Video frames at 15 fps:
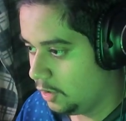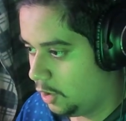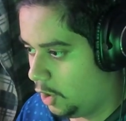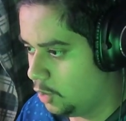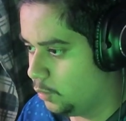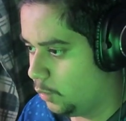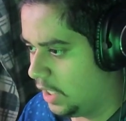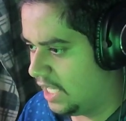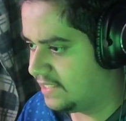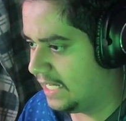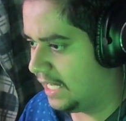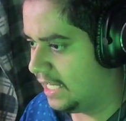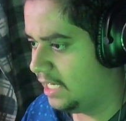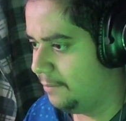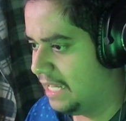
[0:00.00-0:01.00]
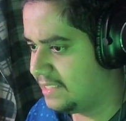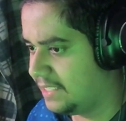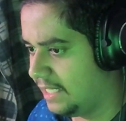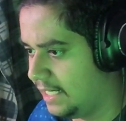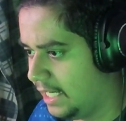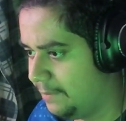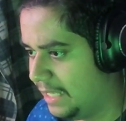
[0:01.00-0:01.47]
حلوه يا سالم يا
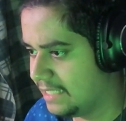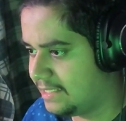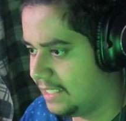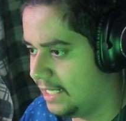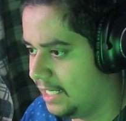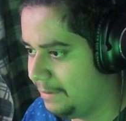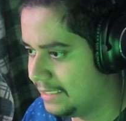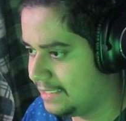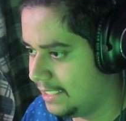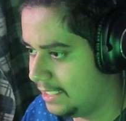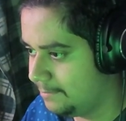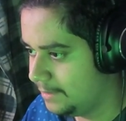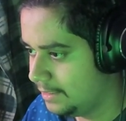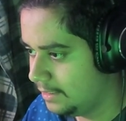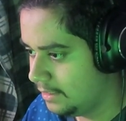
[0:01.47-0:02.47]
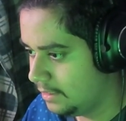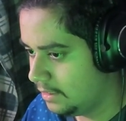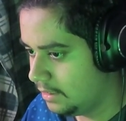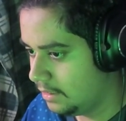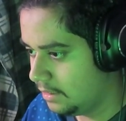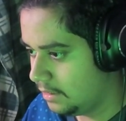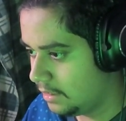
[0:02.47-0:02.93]
سلام يا سلام يا سالم
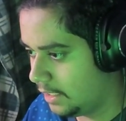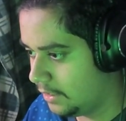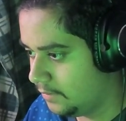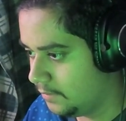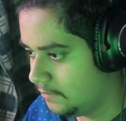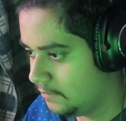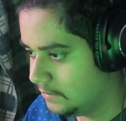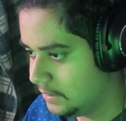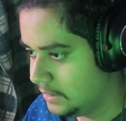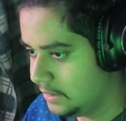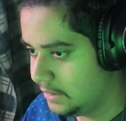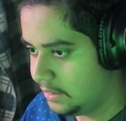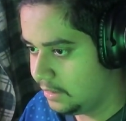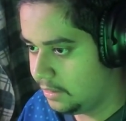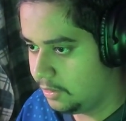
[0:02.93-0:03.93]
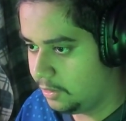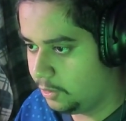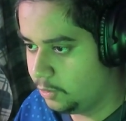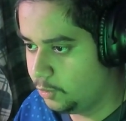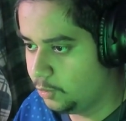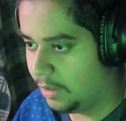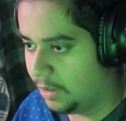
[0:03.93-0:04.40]
كنو
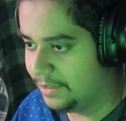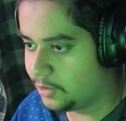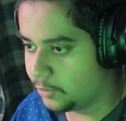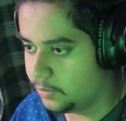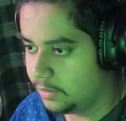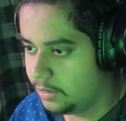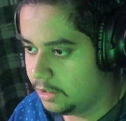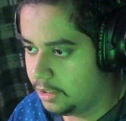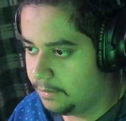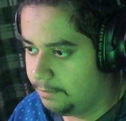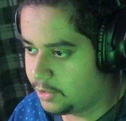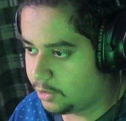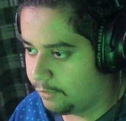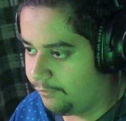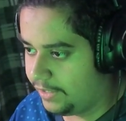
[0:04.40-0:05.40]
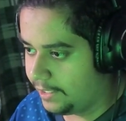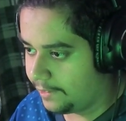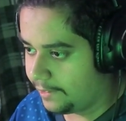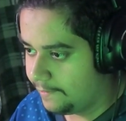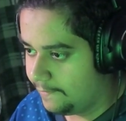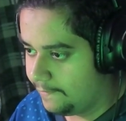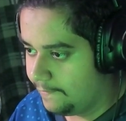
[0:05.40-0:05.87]
حلوه مترو مترو فاير
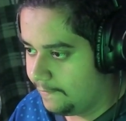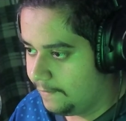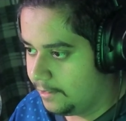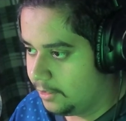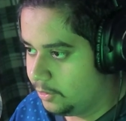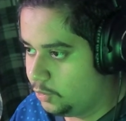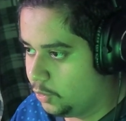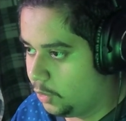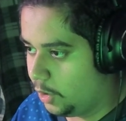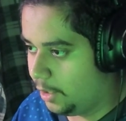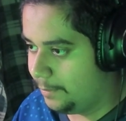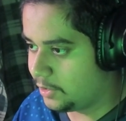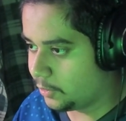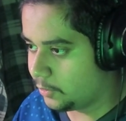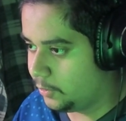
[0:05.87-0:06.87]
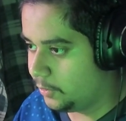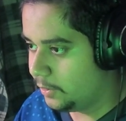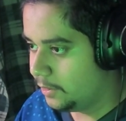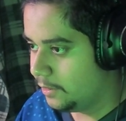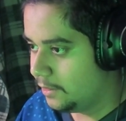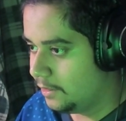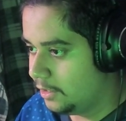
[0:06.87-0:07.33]
يا
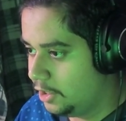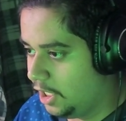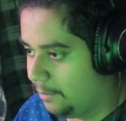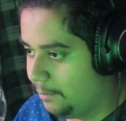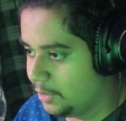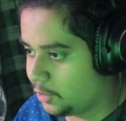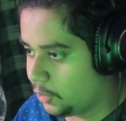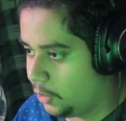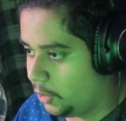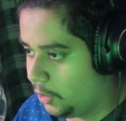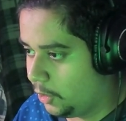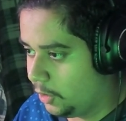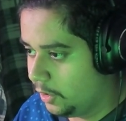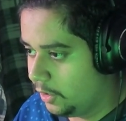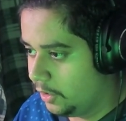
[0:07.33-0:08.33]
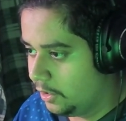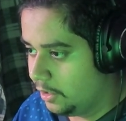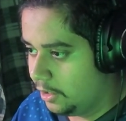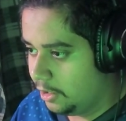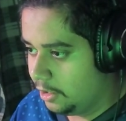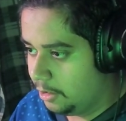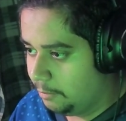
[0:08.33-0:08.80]
مترو يا مترو
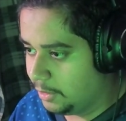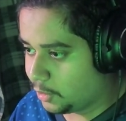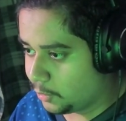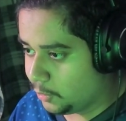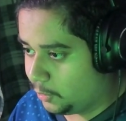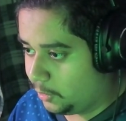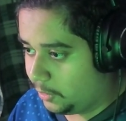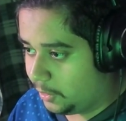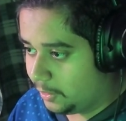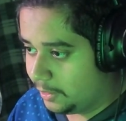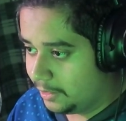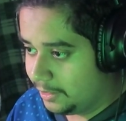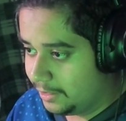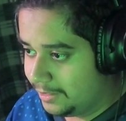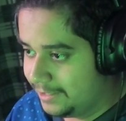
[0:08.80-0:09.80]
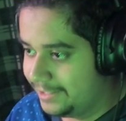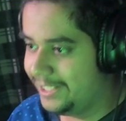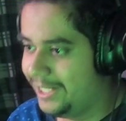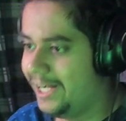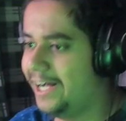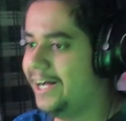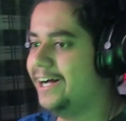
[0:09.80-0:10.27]
مترو
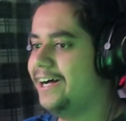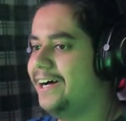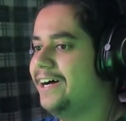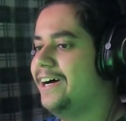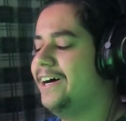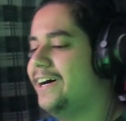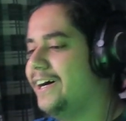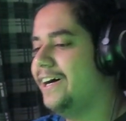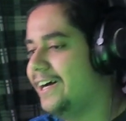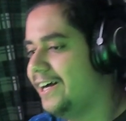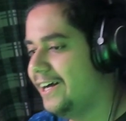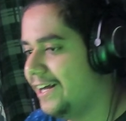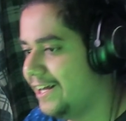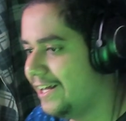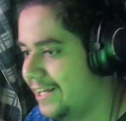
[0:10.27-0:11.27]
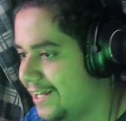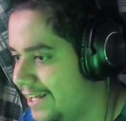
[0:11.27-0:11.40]
يا